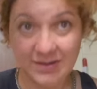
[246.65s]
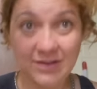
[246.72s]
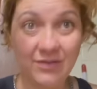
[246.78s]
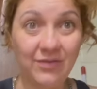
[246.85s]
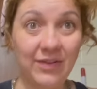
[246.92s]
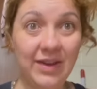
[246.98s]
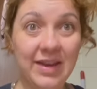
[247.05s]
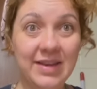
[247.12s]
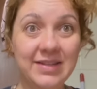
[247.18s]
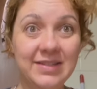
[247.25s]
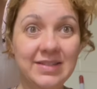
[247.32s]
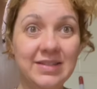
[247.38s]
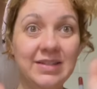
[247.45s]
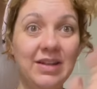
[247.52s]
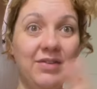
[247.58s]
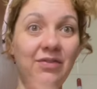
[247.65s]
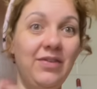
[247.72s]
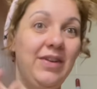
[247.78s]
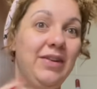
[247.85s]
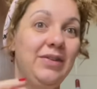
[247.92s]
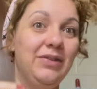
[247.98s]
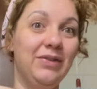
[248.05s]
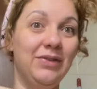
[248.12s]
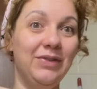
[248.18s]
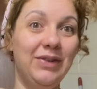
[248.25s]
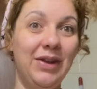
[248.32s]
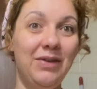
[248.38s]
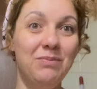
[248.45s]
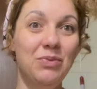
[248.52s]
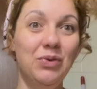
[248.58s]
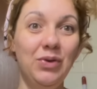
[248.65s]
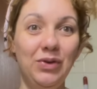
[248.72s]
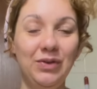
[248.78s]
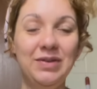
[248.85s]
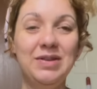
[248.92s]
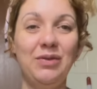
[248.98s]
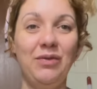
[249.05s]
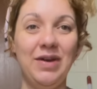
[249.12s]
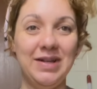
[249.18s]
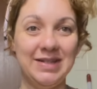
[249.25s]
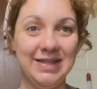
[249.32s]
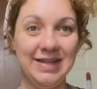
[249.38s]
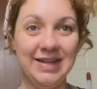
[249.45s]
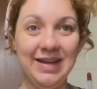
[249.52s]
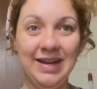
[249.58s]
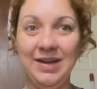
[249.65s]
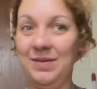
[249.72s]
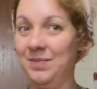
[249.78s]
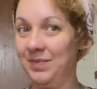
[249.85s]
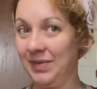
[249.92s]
Fez, tá feito. Não tem muito o que se fazer, né?